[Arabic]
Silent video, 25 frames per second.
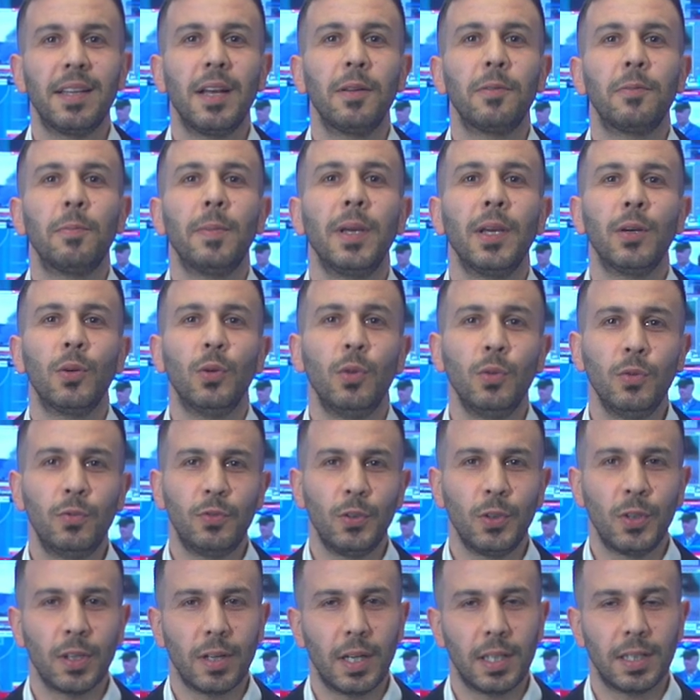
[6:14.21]
تطبيق
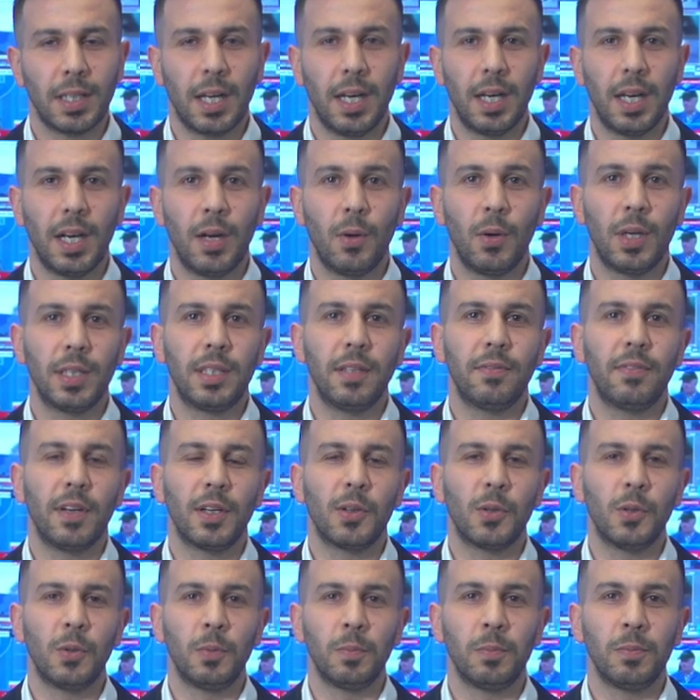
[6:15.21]
انفجراد على
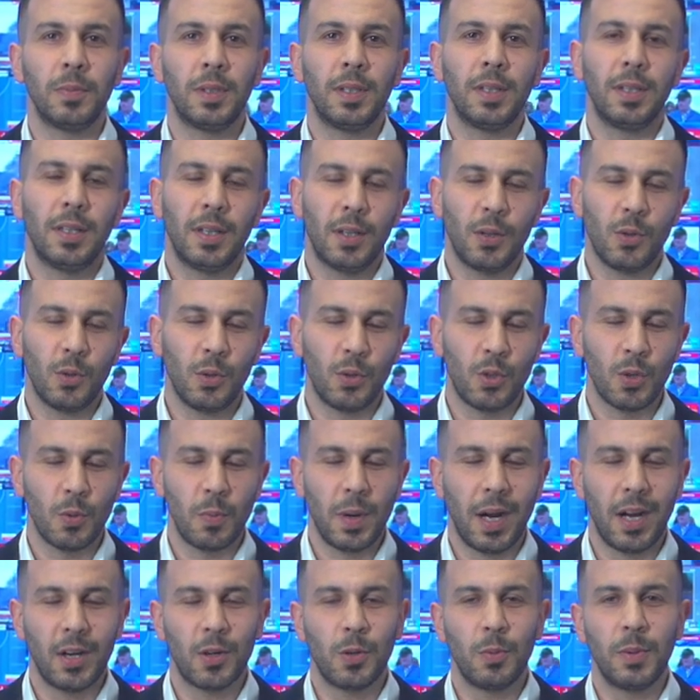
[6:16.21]
هواتفكم كنت
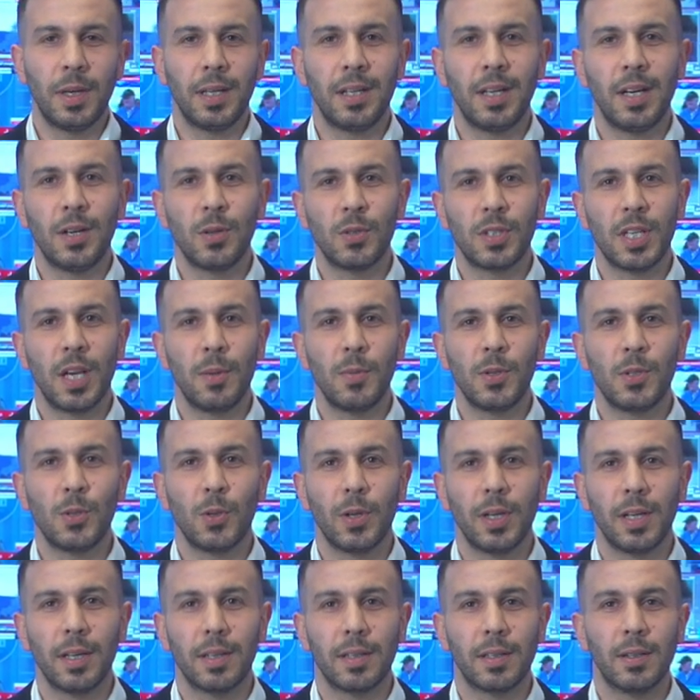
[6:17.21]
معكم أنا أسامة
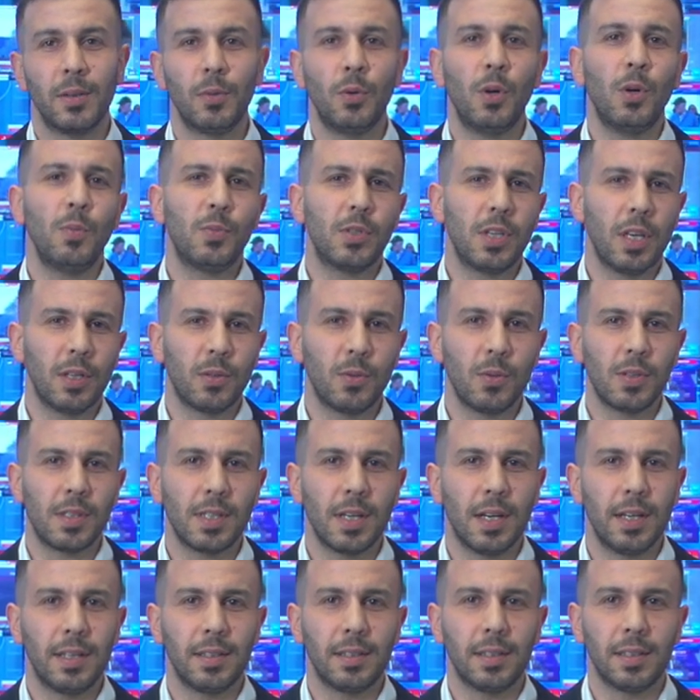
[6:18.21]
زهير وأمسية
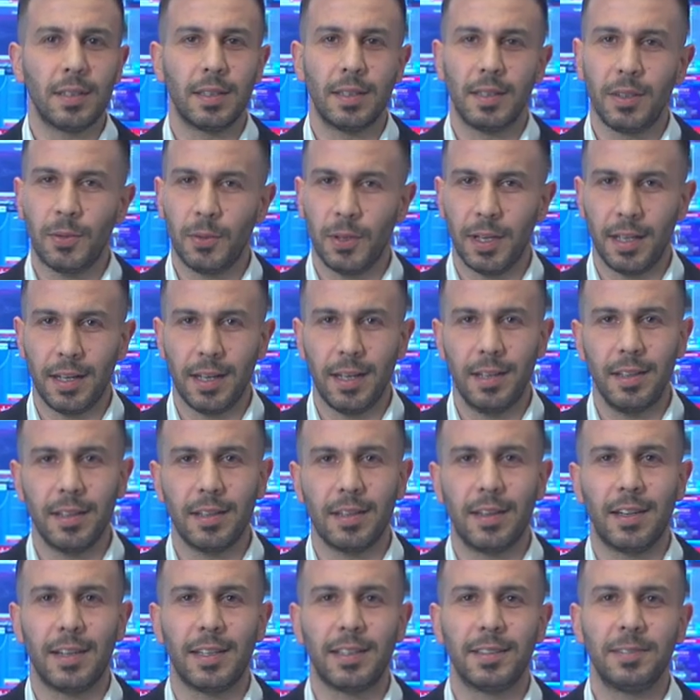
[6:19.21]
سعيدة وإلى
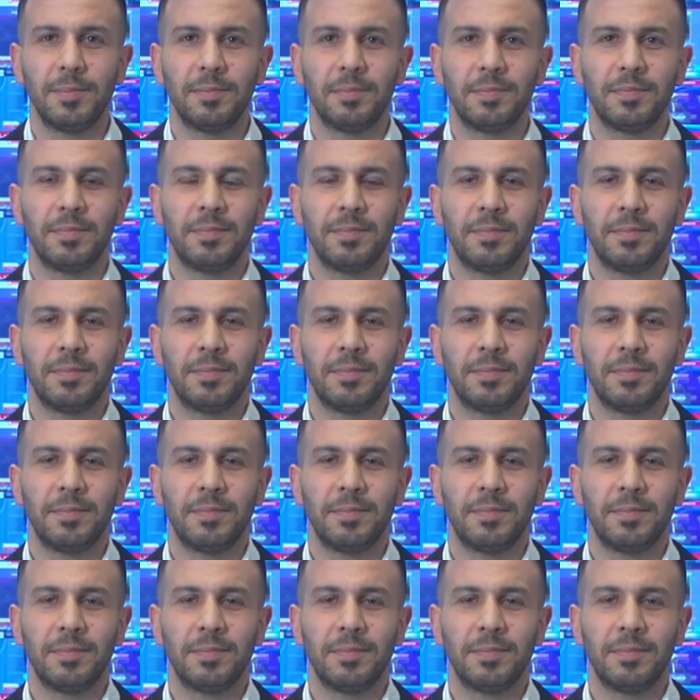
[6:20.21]
اللقاء